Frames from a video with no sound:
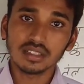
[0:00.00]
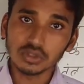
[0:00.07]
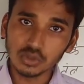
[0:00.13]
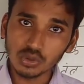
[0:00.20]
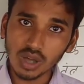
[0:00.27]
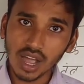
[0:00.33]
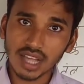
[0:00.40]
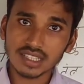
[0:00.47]
जो
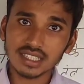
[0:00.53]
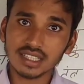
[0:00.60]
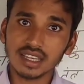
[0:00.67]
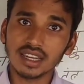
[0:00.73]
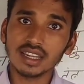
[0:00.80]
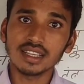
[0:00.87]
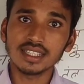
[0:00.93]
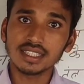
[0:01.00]
आज कर
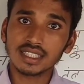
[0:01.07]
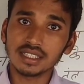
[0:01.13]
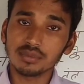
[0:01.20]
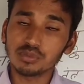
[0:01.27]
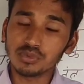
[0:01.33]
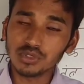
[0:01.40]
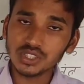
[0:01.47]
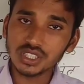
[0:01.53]
रहे हैं इसकी
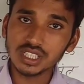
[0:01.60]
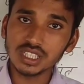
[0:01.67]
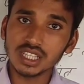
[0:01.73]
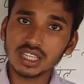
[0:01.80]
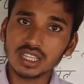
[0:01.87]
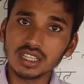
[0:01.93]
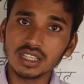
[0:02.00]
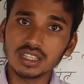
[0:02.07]
पूरी
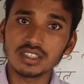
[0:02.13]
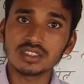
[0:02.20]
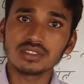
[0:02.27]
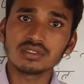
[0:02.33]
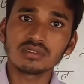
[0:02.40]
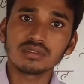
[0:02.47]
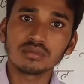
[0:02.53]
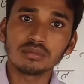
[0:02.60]
ज़िंदगी इस
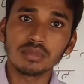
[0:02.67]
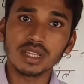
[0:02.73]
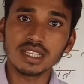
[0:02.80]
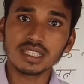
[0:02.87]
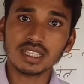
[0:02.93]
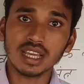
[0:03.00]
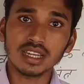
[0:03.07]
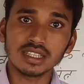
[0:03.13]
में
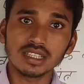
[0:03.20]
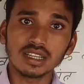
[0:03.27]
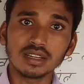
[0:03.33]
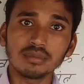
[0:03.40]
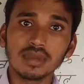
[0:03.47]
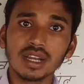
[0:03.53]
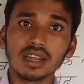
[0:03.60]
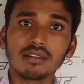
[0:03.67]
इसका रिजल्ट
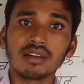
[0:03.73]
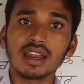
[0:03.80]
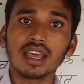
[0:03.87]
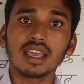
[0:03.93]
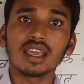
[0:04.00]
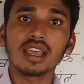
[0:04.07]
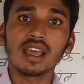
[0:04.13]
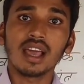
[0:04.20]
मिलने वाला
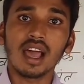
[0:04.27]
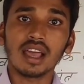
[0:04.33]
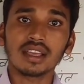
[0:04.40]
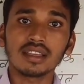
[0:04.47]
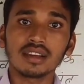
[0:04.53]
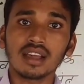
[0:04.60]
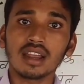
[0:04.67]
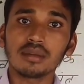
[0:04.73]
है
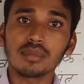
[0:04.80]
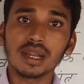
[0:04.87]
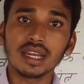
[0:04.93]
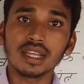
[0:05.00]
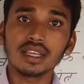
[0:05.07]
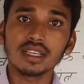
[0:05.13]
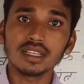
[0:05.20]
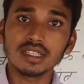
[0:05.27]
आखिरकार मैंने
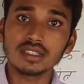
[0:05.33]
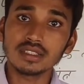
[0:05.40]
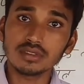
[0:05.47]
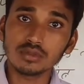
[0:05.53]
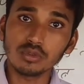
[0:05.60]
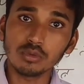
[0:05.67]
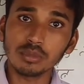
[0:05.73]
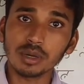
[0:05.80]
इस
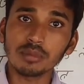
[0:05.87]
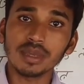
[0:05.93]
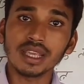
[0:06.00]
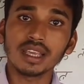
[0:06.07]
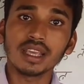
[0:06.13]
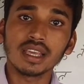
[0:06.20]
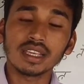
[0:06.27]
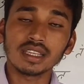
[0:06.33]
उम्र में
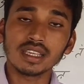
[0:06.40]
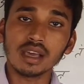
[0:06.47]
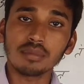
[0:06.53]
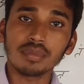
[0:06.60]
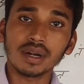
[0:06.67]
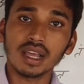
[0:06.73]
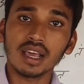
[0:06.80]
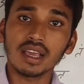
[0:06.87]
क्या
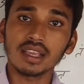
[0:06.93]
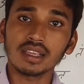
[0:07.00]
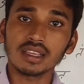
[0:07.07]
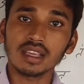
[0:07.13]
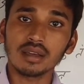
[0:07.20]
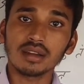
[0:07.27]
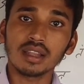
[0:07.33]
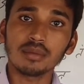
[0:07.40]
पढ़ा है
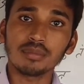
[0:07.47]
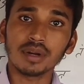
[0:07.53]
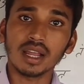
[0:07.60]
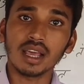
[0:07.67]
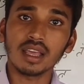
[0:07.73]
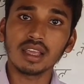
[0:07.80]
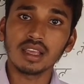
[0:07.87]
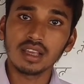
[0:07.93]
क्या नहीं पढ़ा
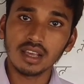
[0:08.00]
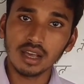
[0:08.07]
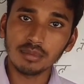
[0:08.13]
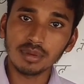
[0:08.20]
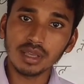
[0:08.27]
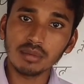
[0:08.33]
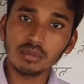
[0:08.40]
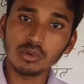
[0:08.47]
है
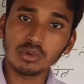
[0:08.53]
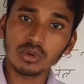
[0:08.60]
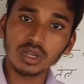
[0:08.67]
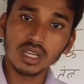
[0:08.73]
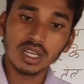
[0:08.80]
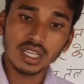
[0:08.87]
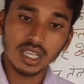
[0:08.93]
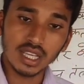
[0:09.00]
अभी हम लोग
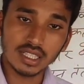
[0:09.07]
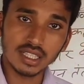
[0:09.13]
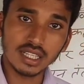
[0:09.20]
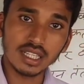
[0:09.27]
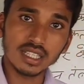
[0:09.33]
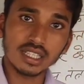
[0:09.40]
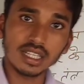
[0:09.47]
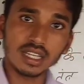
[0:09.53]
एक
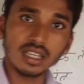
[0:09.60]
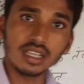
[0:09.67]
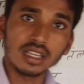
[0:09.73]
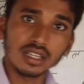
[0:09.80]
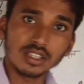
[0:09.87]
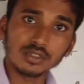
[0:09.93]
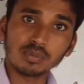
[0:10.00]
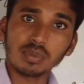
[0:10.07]
धीरे धीरे
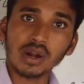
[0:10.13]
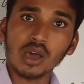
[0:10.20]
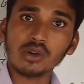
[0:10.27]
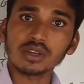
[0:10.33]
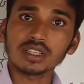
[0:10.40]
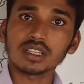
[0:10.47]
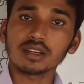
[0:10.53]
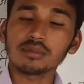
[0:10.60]
इस पड़ाव
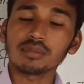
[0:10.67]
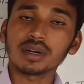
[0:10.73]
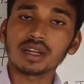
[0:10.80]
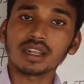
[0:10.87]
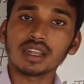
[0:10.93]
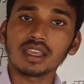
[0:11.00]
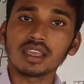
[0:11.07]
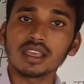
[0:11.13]
की तरफ बढ़
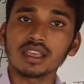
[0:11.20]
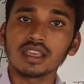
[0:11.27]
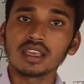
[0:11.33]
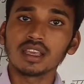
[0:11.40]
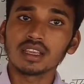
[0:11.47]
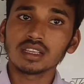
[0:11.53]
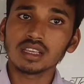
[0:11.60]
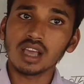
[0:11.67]
रहे हैं
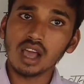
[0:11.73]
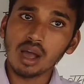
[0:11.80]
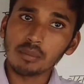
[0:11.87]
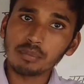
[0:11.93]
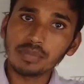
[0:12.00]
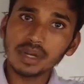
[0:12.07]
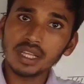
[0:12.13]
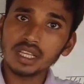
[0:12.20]

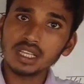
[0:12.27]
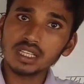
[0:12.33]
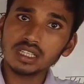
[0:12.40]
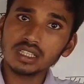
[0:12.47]
अपनी